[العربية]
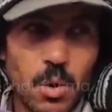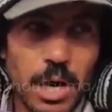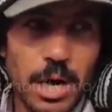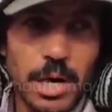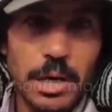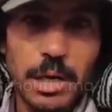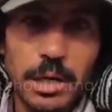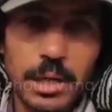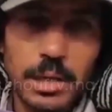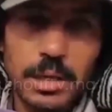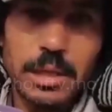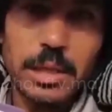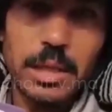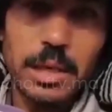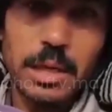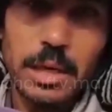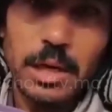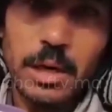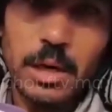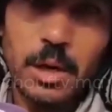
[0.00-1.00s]

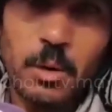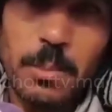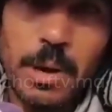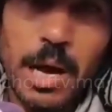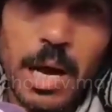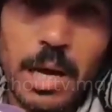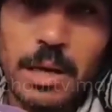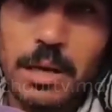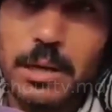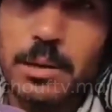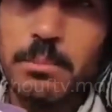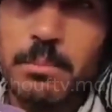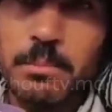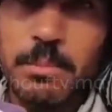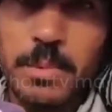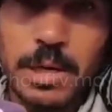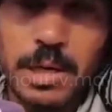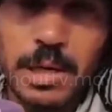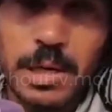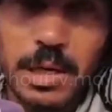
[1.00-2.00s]
وكاينين أربعة
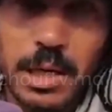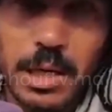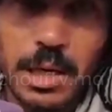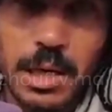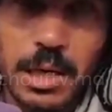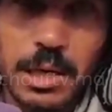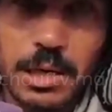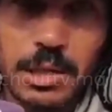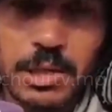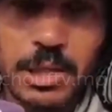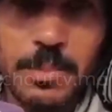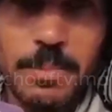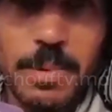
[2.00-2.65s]
من آه،